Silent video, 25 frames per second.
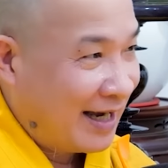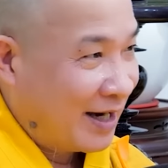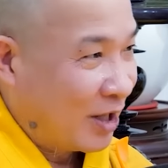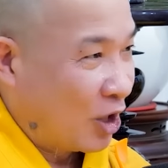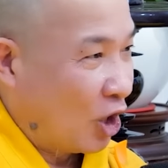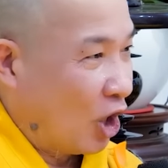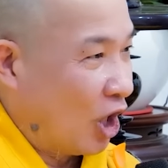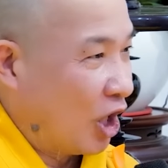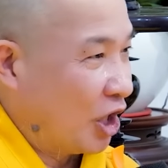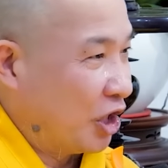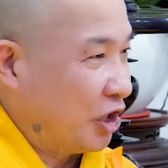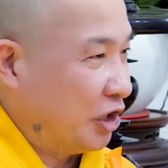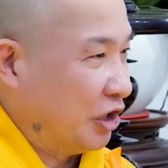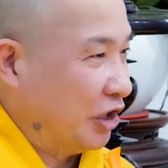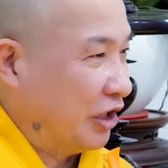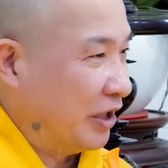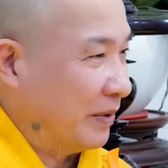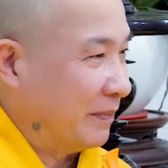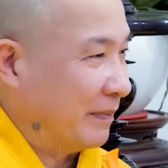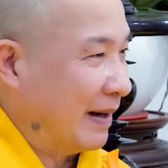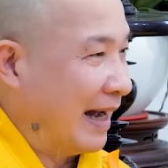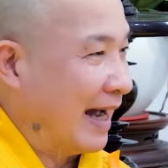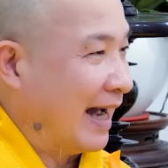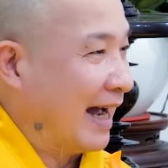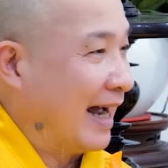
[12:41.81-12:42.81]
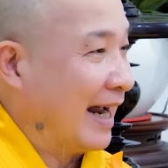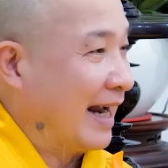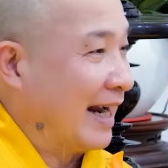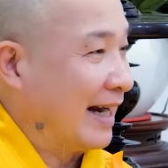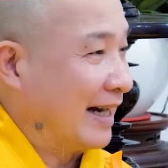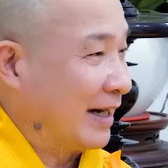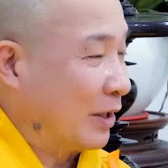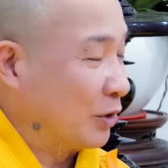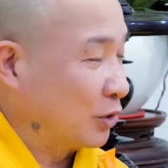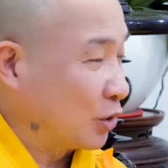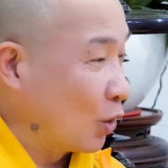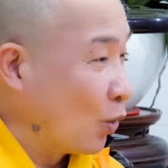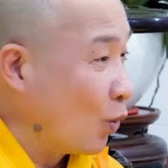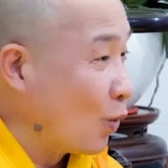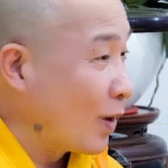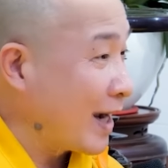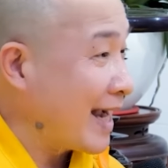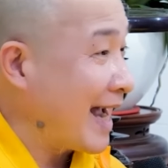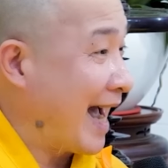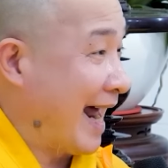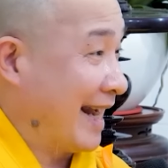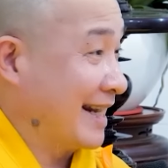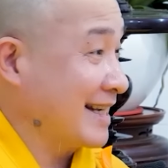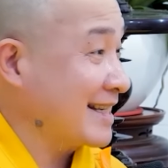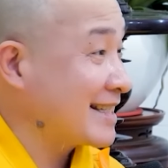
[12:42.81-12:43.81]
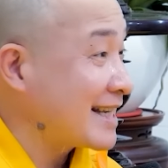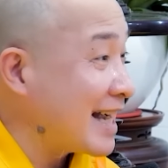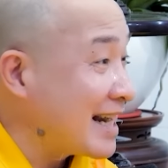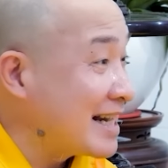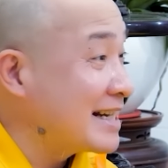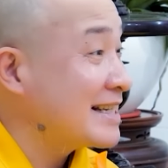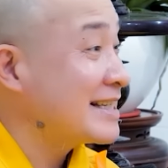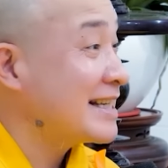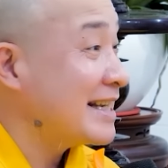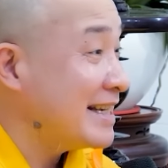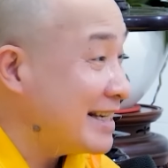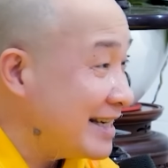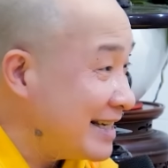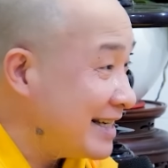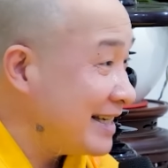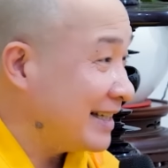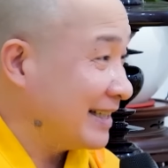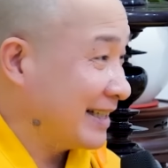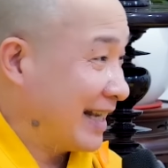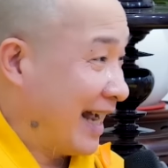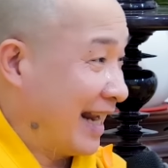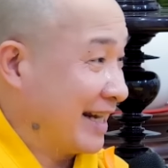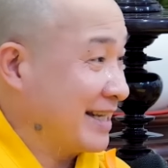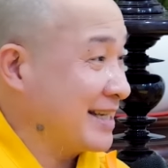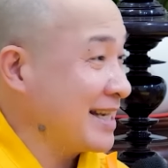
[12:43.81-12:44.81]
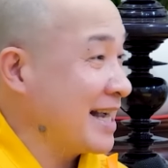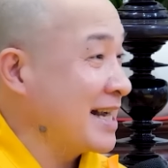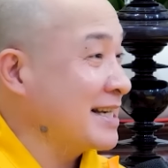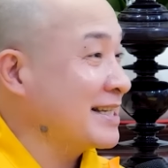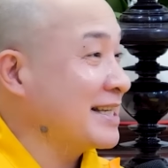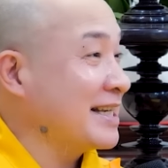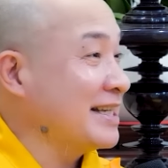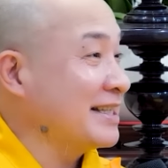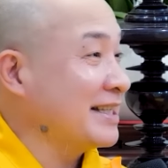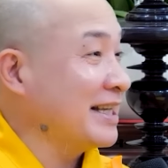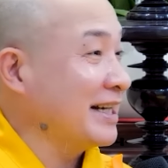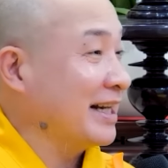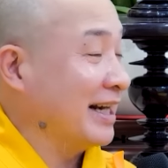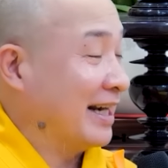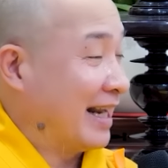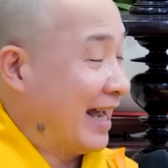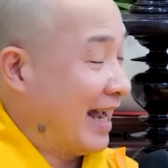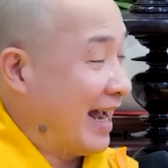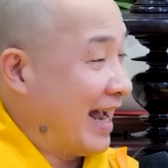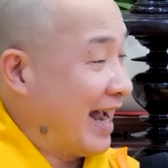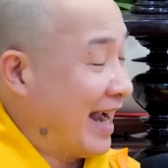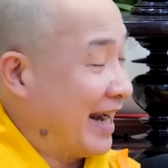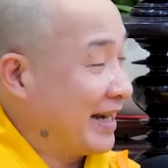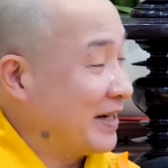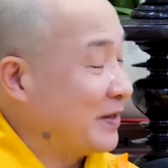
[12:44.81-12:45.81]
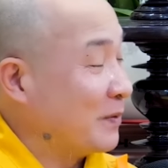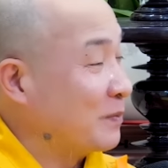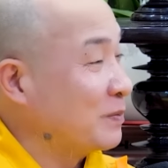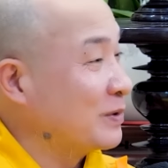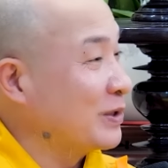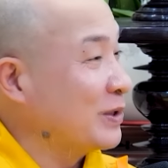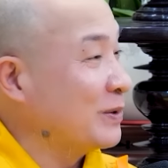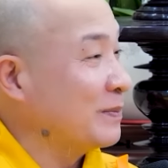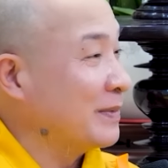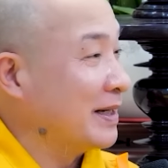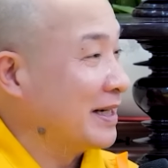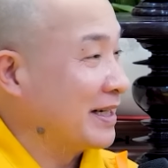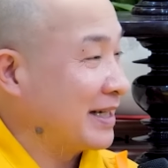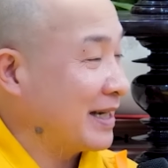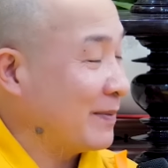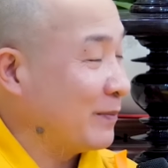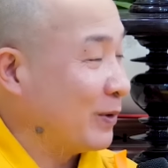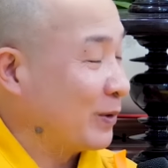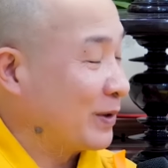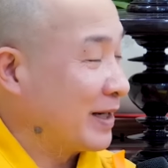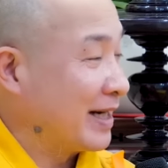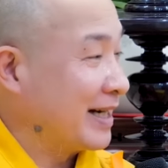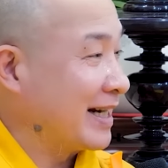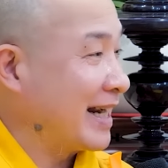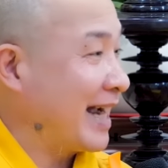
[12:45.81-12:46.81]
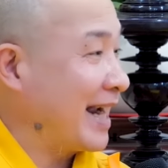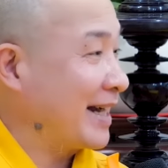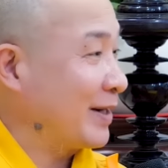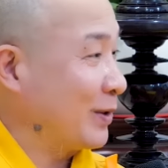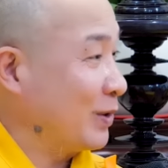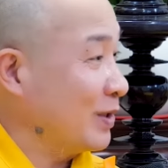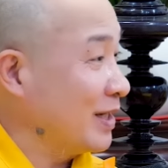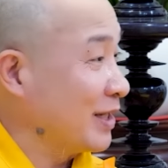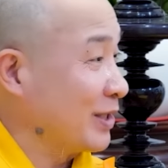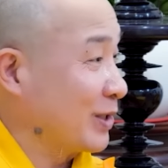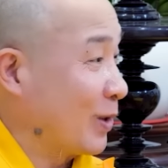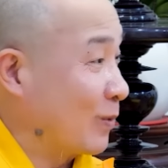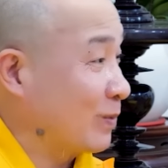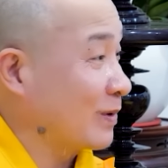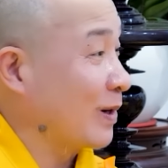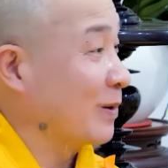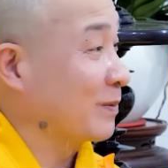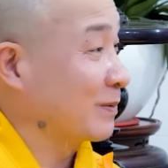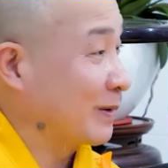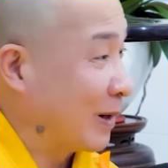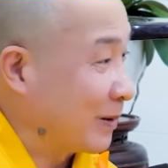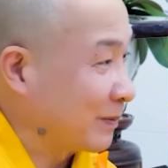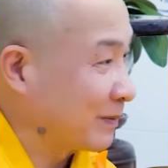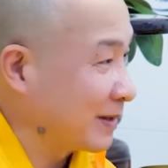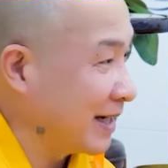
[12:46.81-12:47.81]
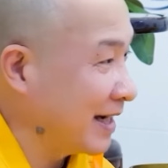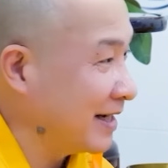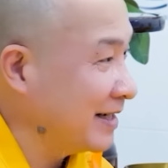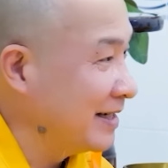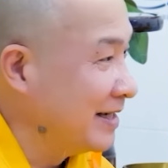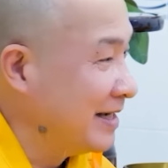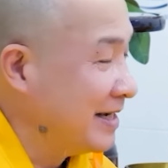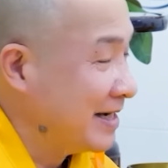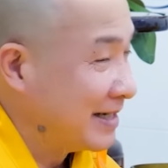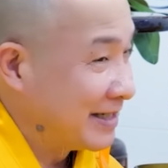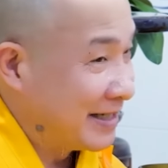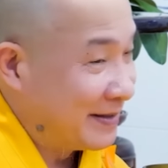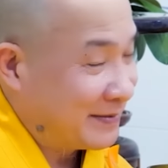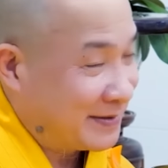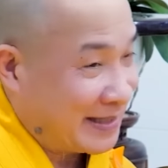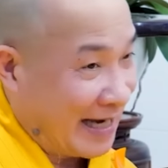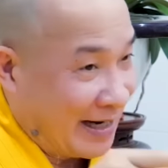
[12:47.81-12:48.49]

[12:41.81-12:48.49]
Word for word: Còn người mà tu cái hạnh sân si á, hạnh sân si tức là ai đụng vô mình cái bồ đề gai nổi lên cục cục cục đó, kiếp